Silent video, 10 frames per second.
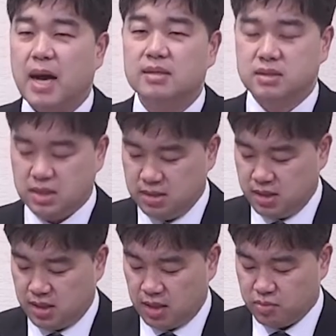많은
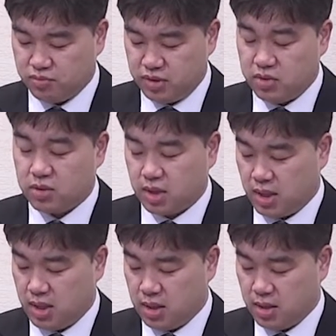이들이 대부분
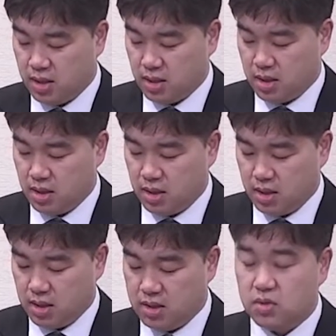이렇게
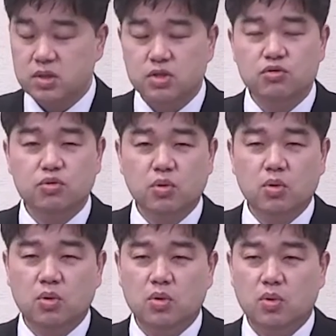이런
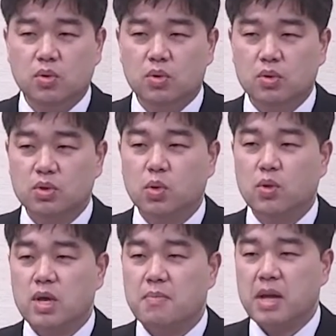이유로
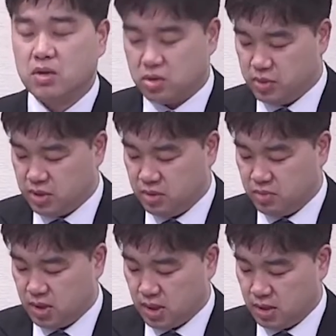교회에 발걸음을
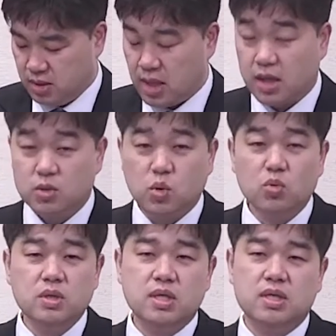드립니다. 내게
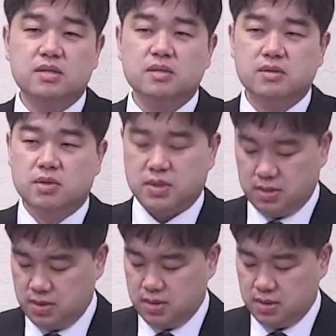좋은 일이 있을
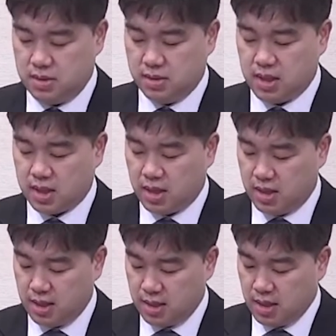것을,
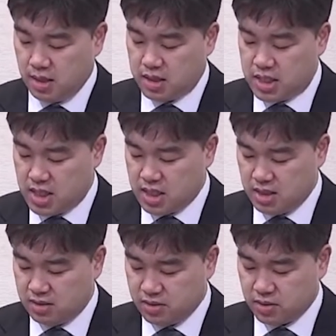내게
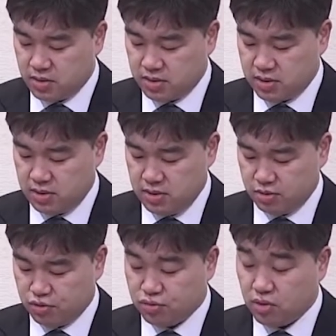이익이 있을
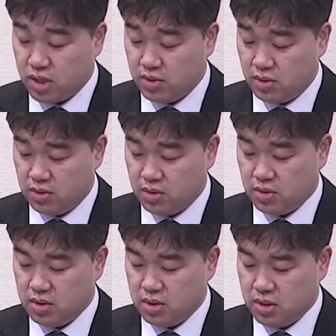것을 추구하여
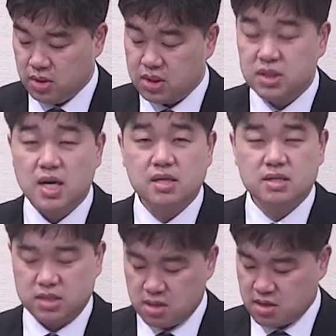
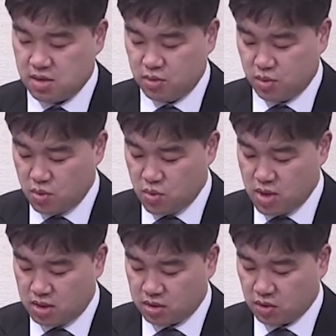신앙을 시작하고
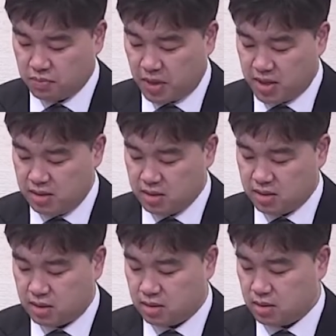교회의 첫 발을
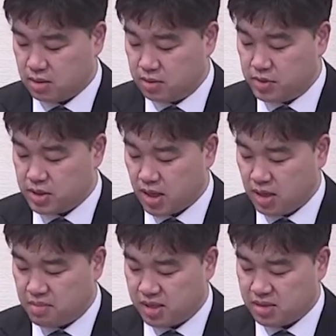드밀
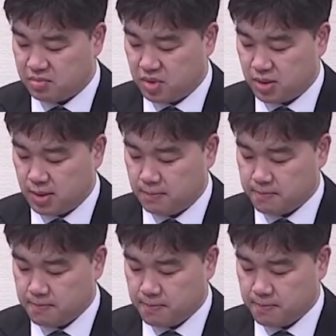때가 많습니다.